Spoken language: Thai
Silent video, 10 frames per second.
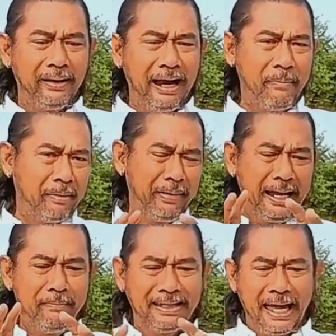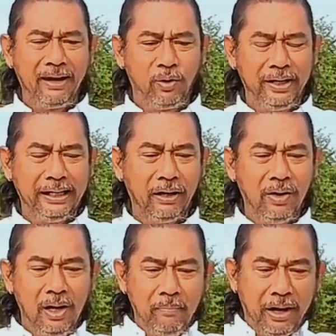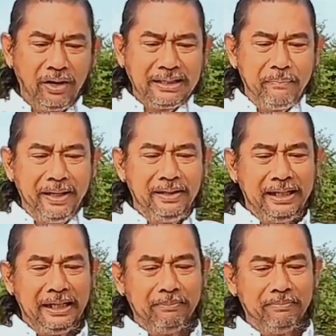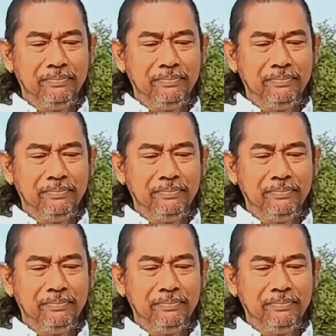แล้วมันไม่ได้มาแทงคนเดียว มันก็จะเป็นทีม